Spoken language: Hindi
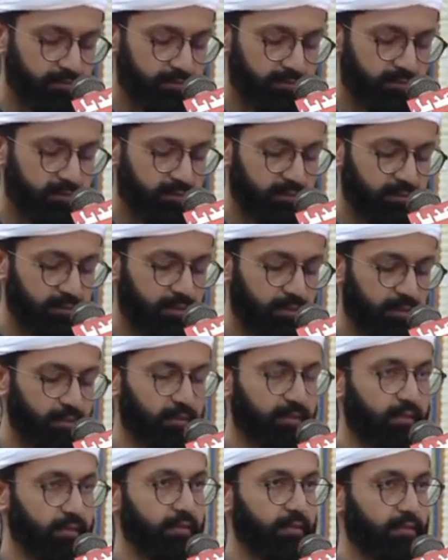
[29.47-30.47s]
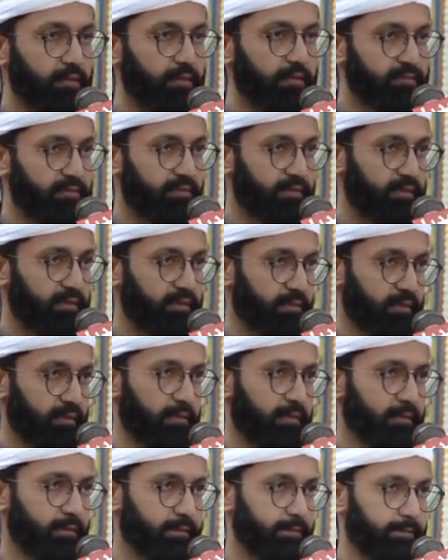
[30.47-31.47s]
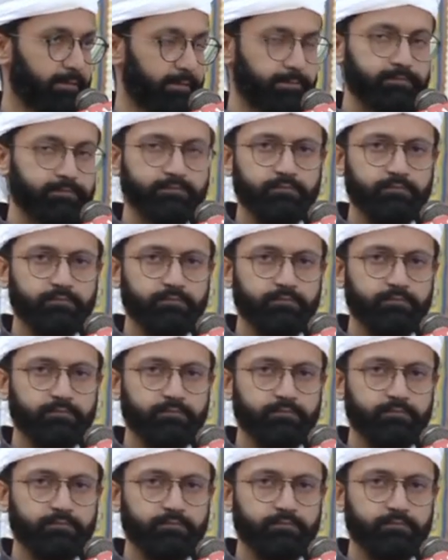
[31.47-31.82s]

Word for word: संधी काकरी न सघिया गालड़ी